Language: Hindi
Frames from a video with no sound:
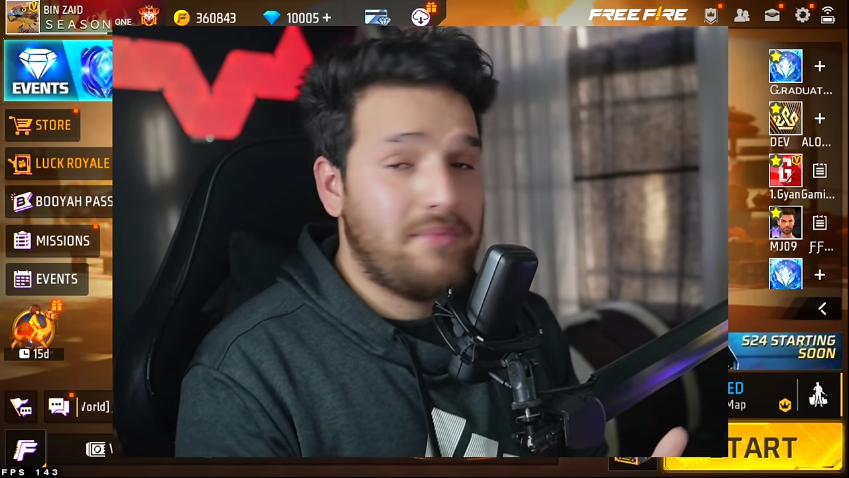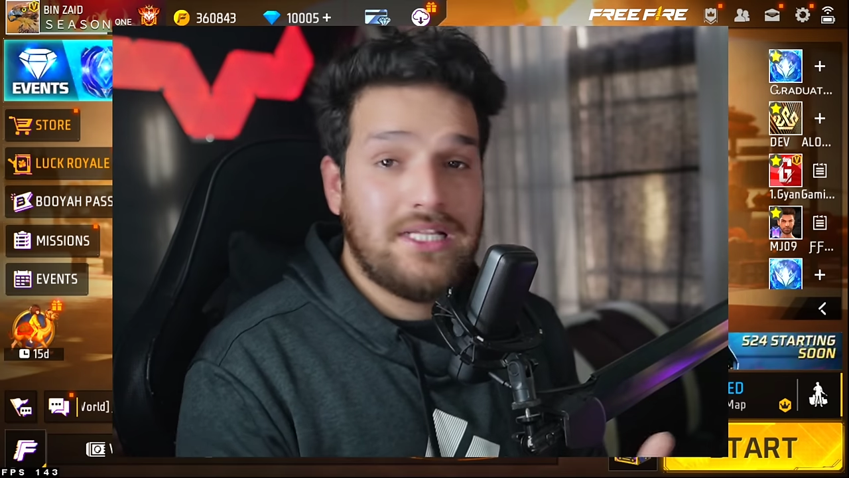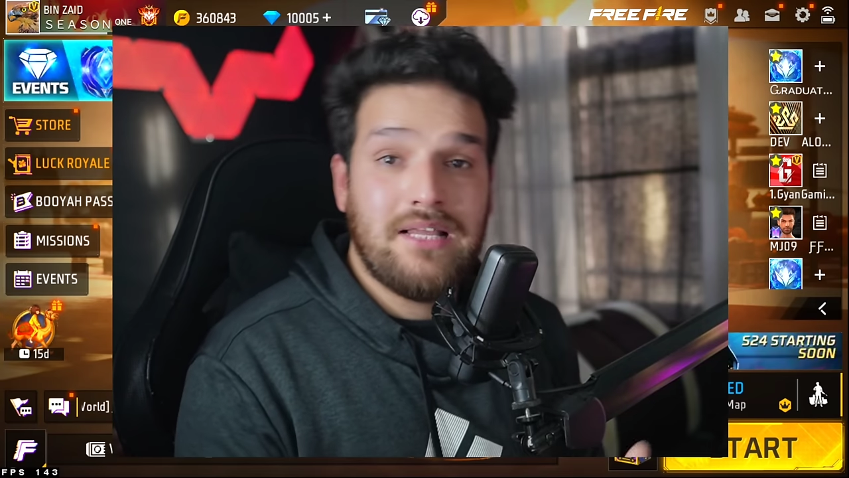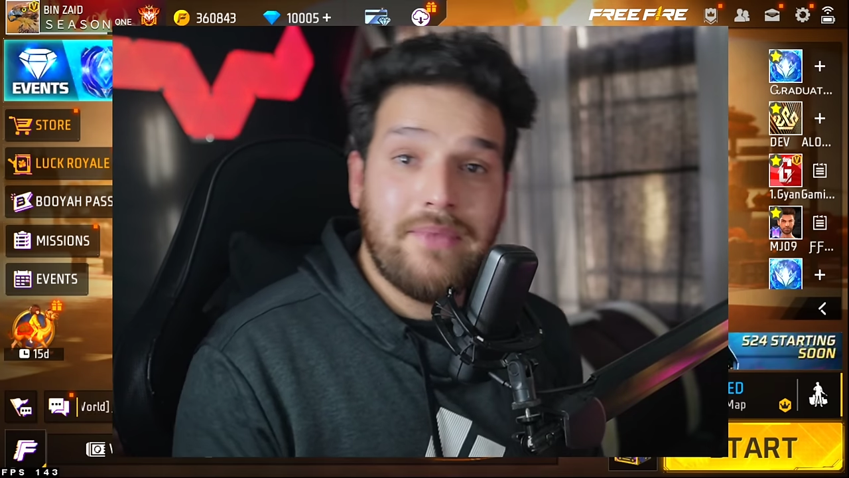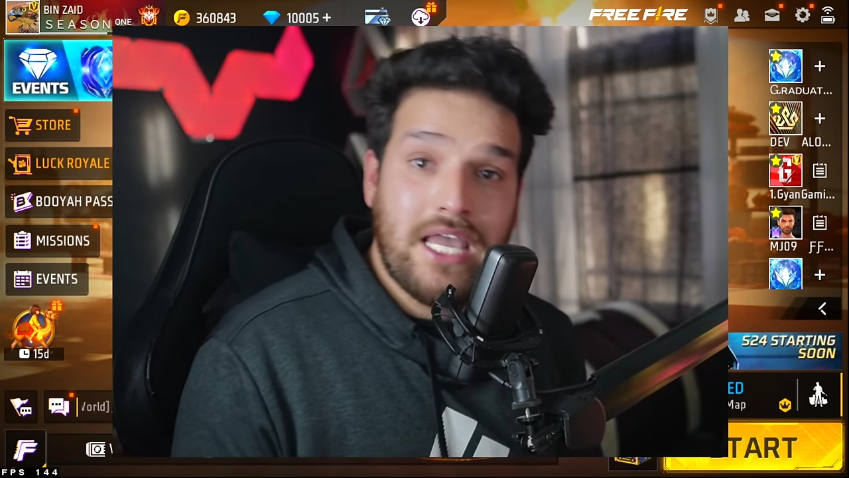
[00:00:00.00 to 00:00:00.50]

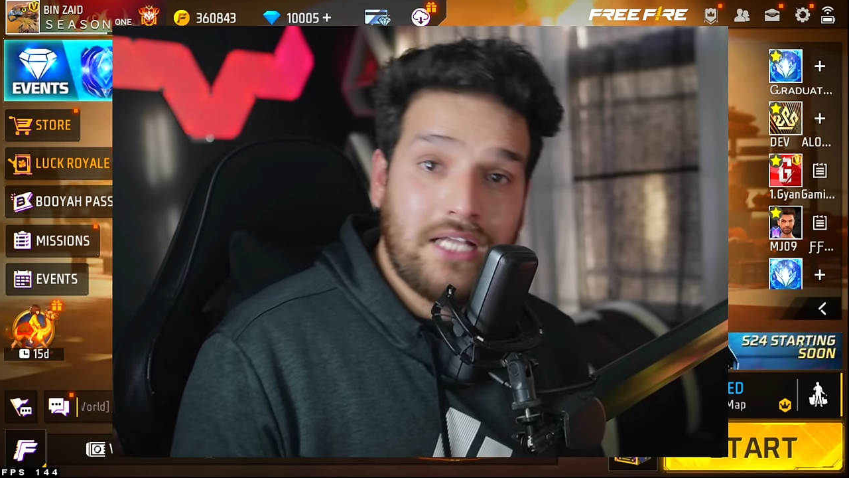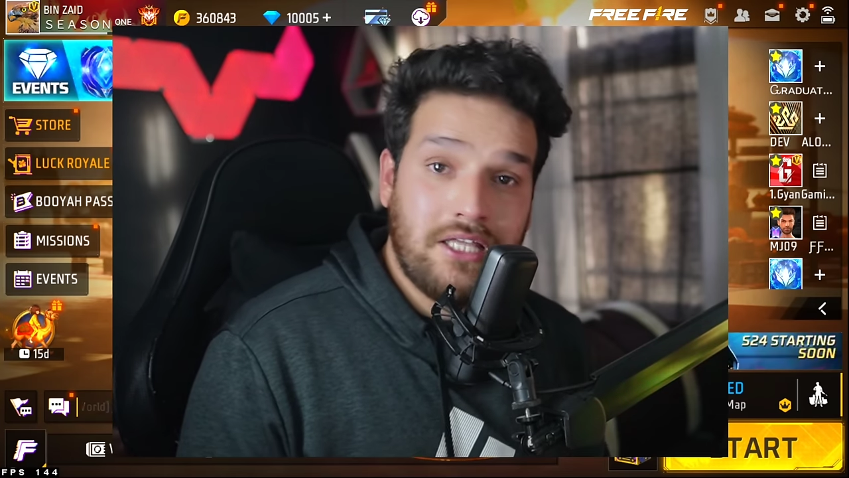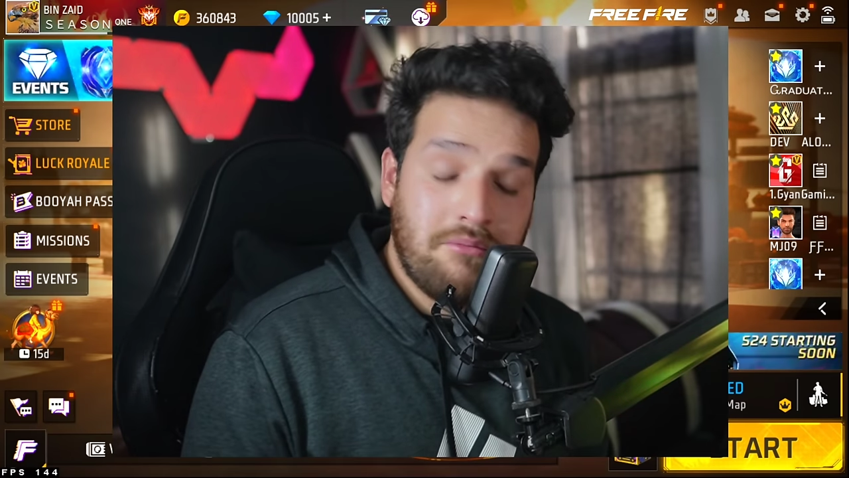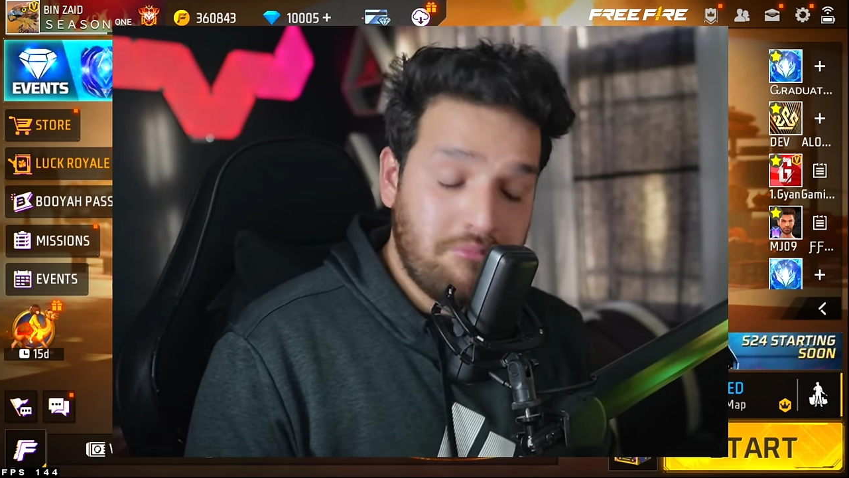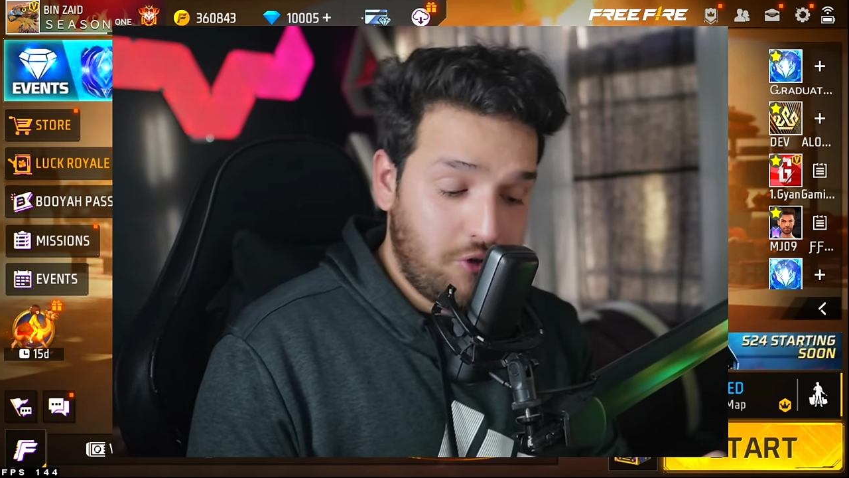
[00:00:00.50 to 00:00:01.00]
मतलब
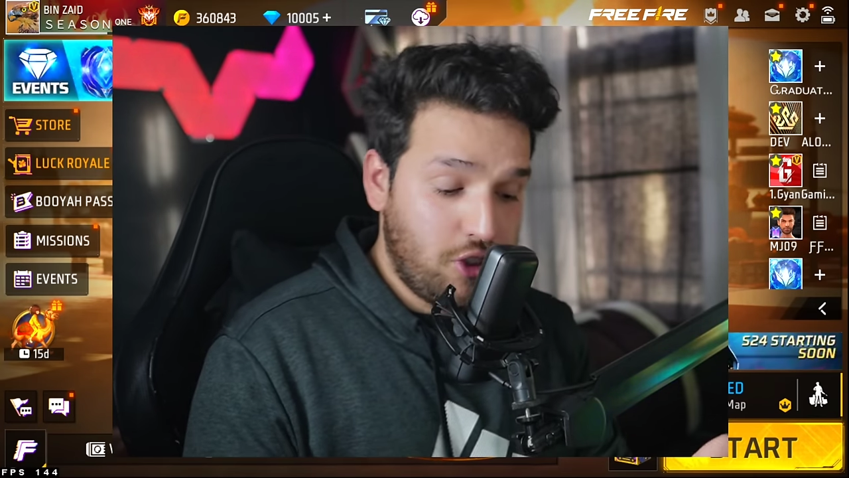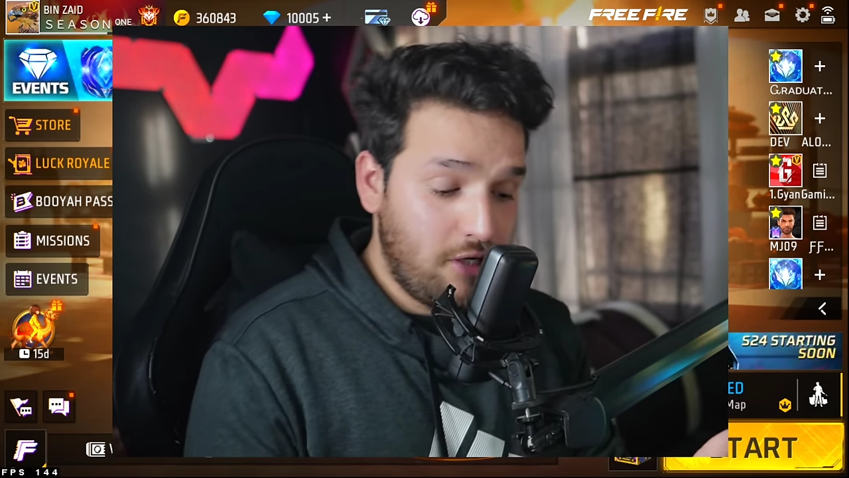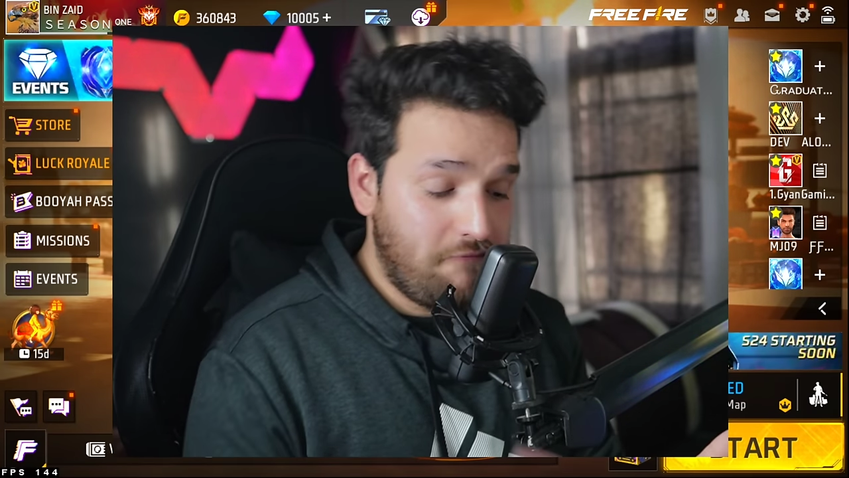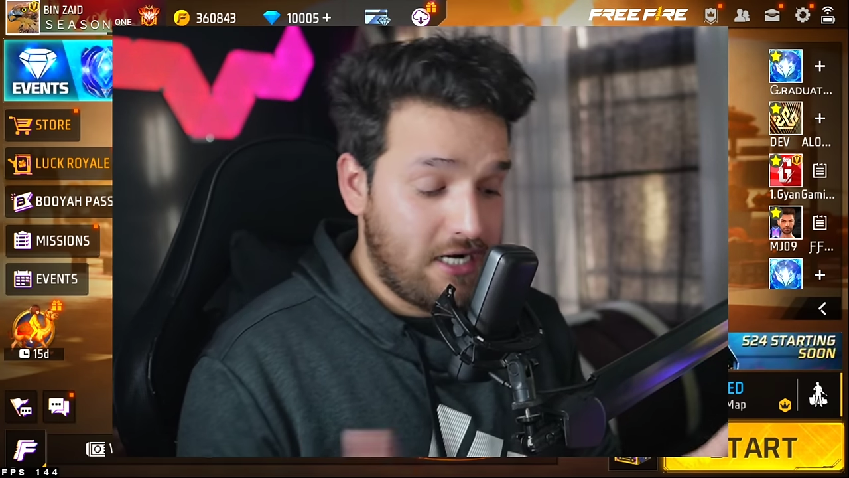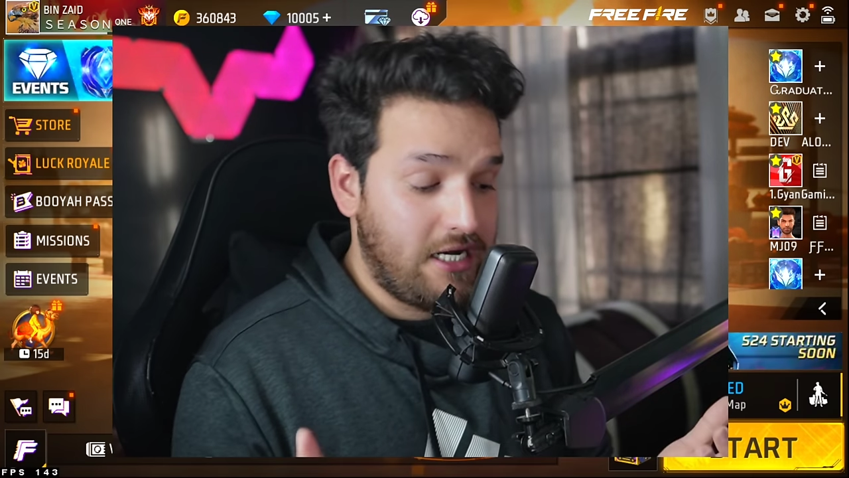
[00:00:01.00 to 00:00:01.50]
एकदम
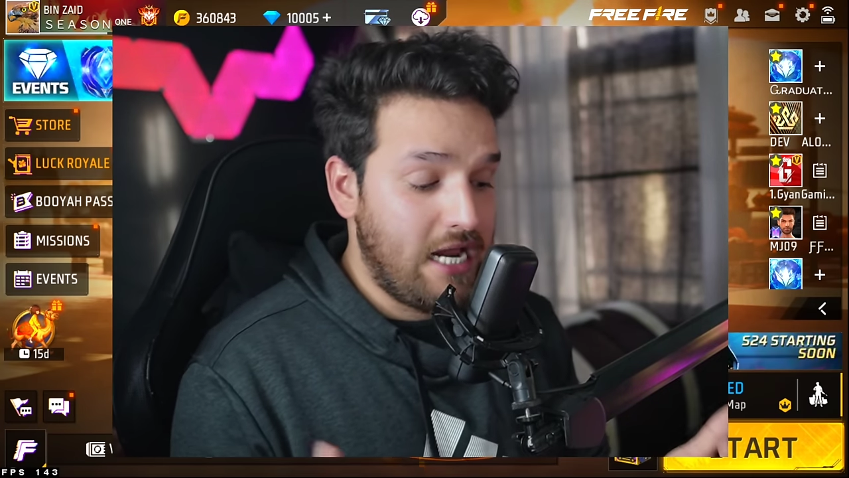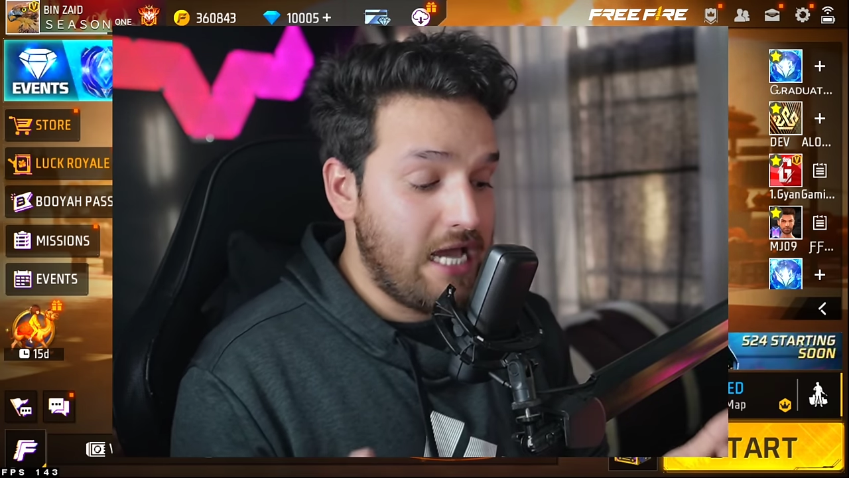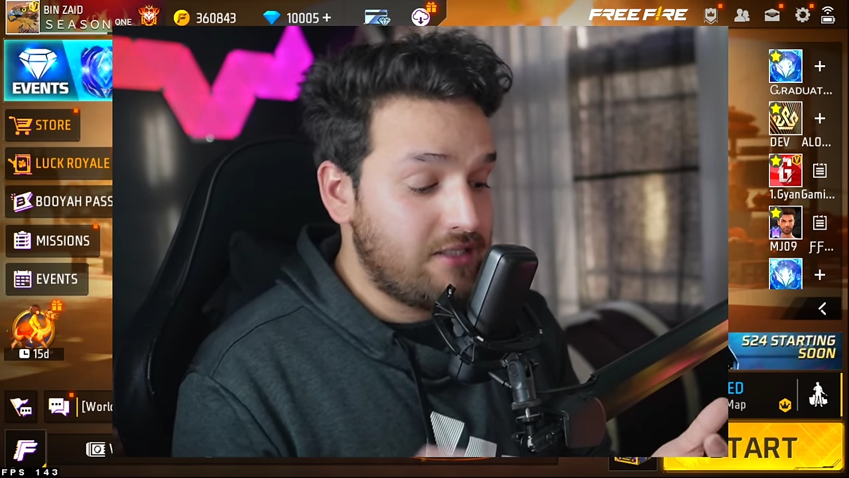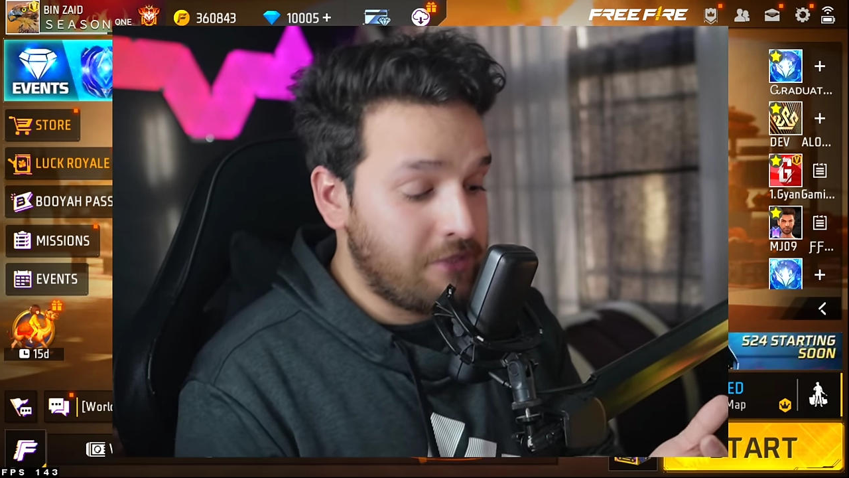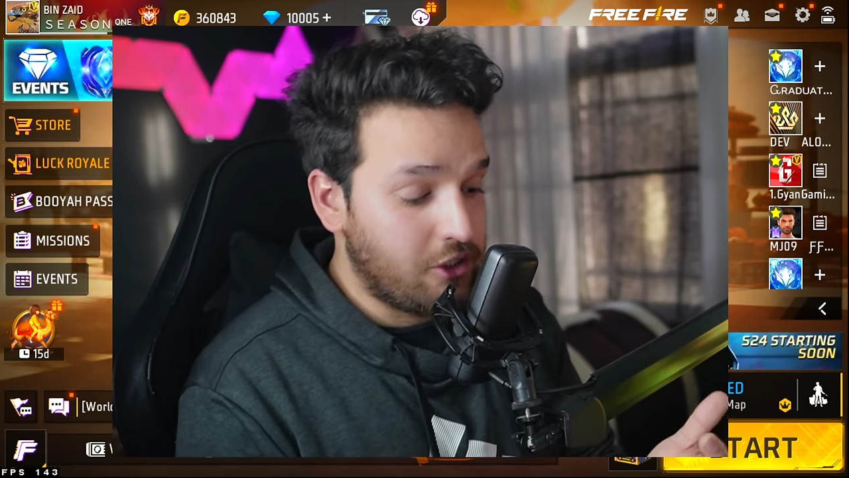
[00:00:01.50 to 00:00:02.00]
दिल फट रहा है आज